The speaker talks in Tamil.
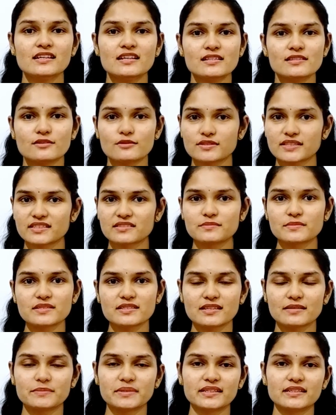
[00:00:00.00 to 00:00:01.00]
ஸோ சிக்ஸ் மந்த்ஸ்
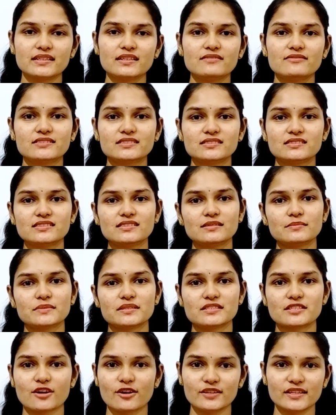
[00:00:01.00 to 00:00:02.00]
அப்படின்னா வந்துட்டு நம்ம
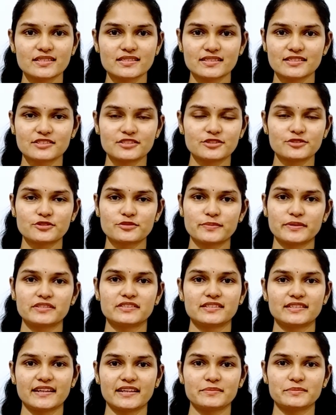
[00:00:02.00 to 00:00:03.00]
சாலிட்ஸ் இன்ட்ரடியூஸ் பண்ணுற
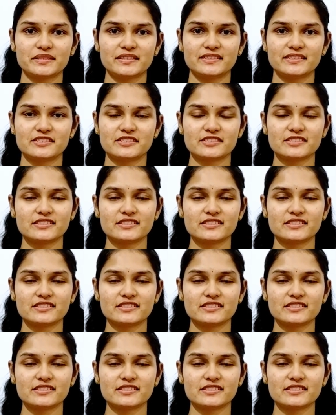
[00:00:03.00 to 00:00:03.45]
டைம் ஆகிடுச்சு